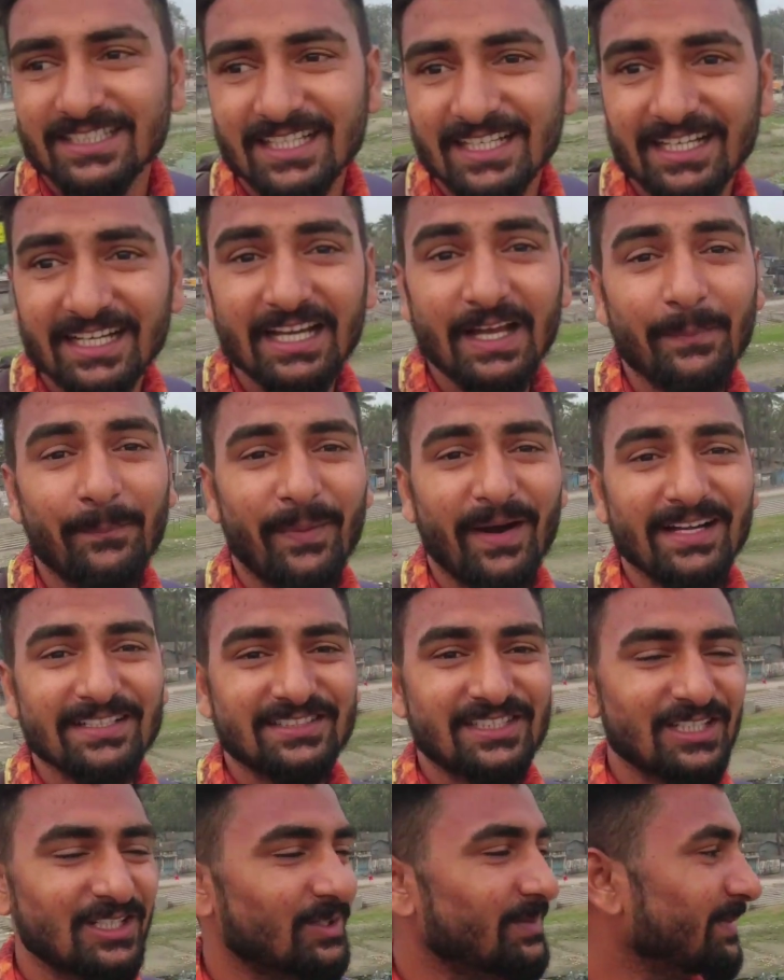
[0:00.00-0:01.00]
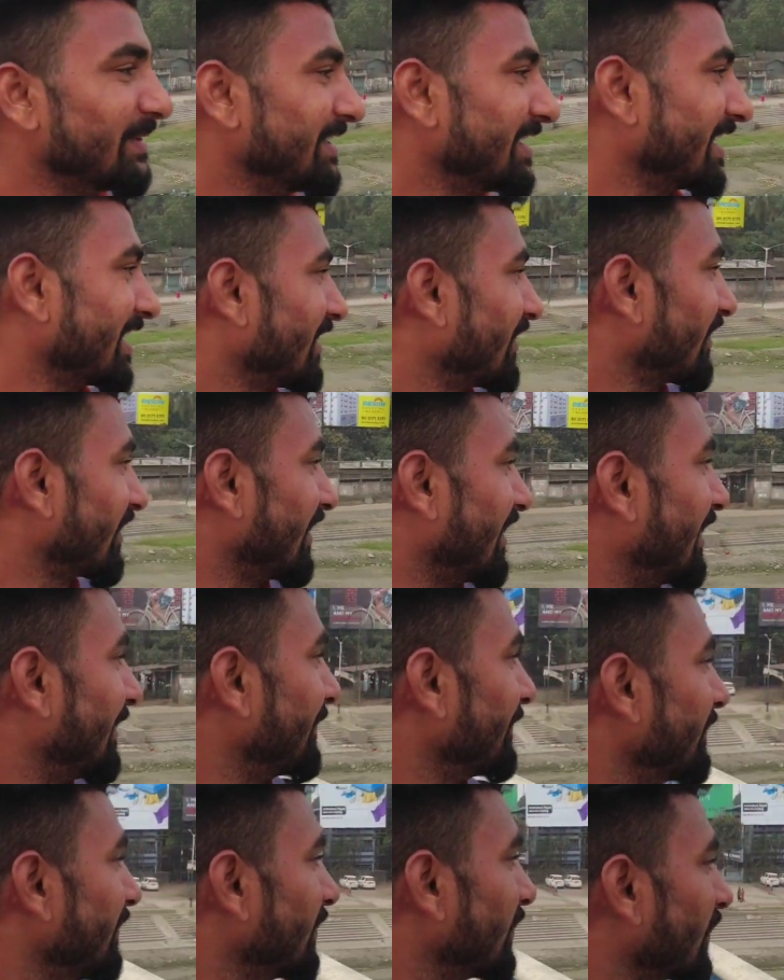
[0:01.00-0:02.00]
चल गए पाँच किलोमीटर और
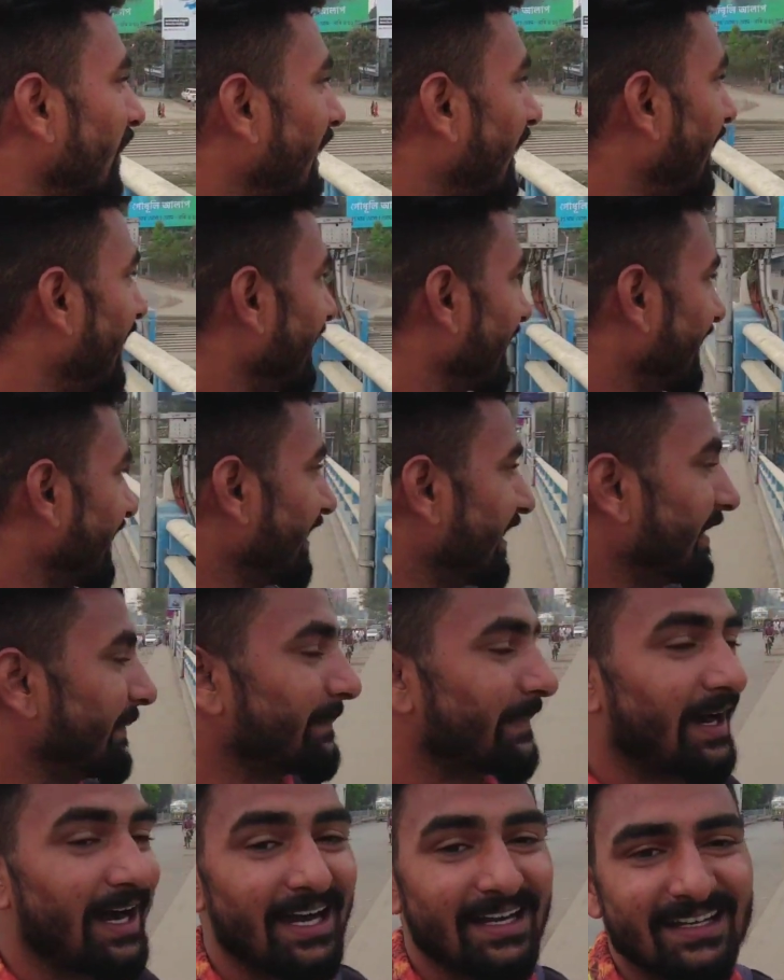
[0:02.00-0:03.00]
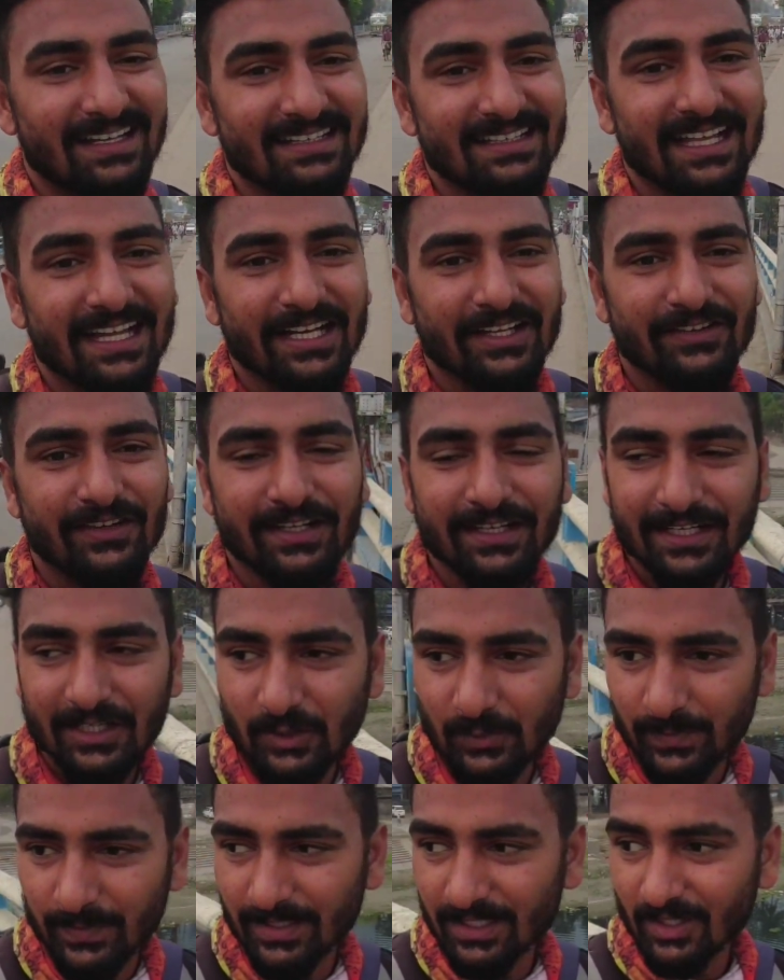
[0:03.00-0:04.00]
हम लोग आ गए हैं महानंदा रिवर
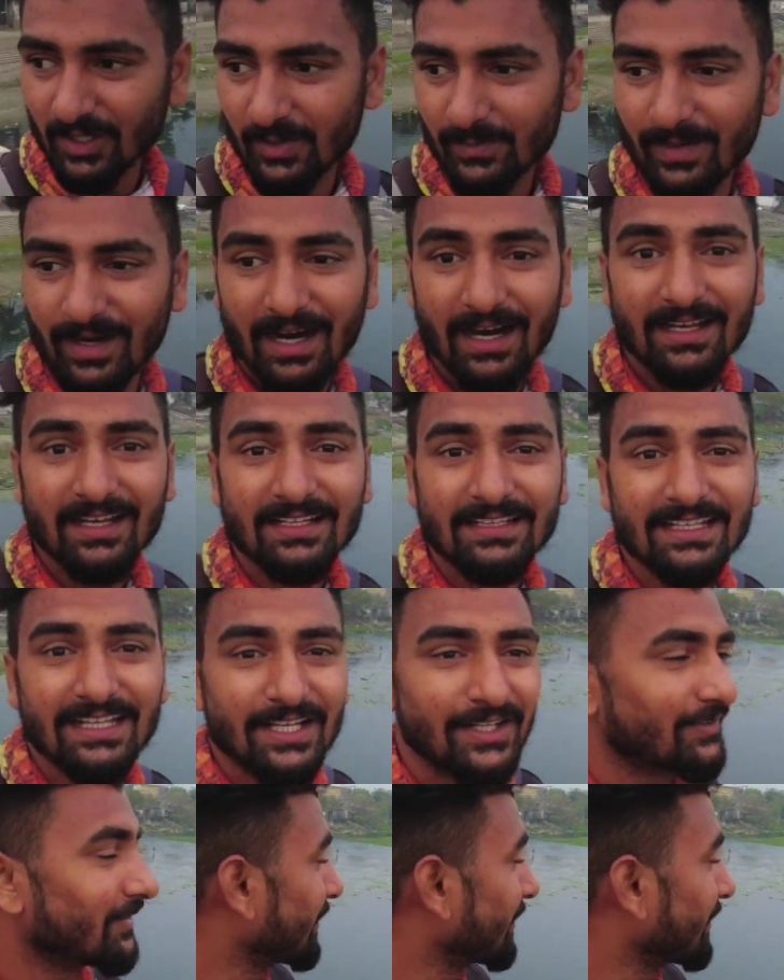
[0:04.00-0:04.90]
के ऊपर और महानंदा